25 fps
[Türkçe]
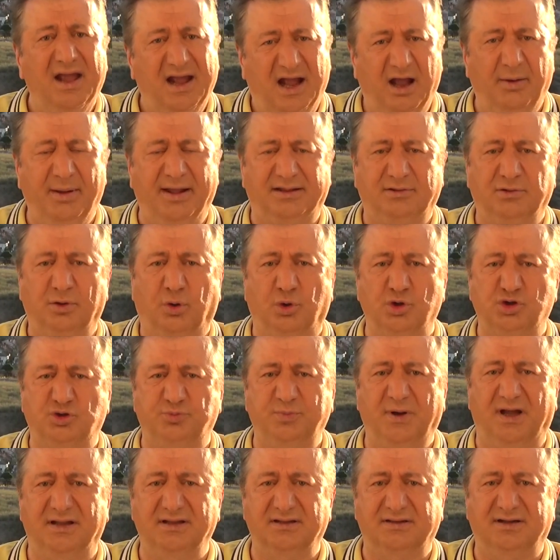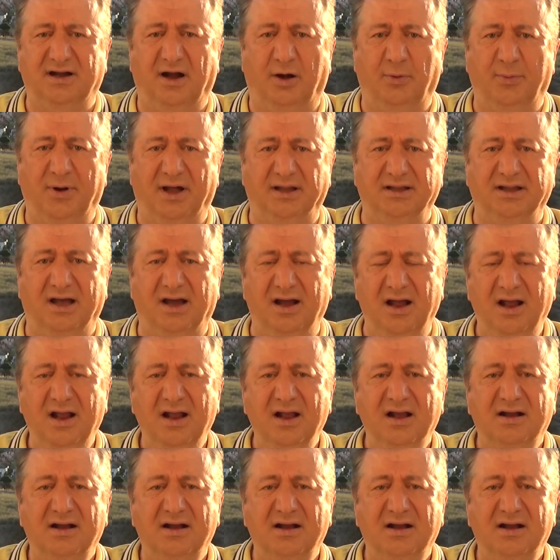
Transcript: Evet Osman Kavala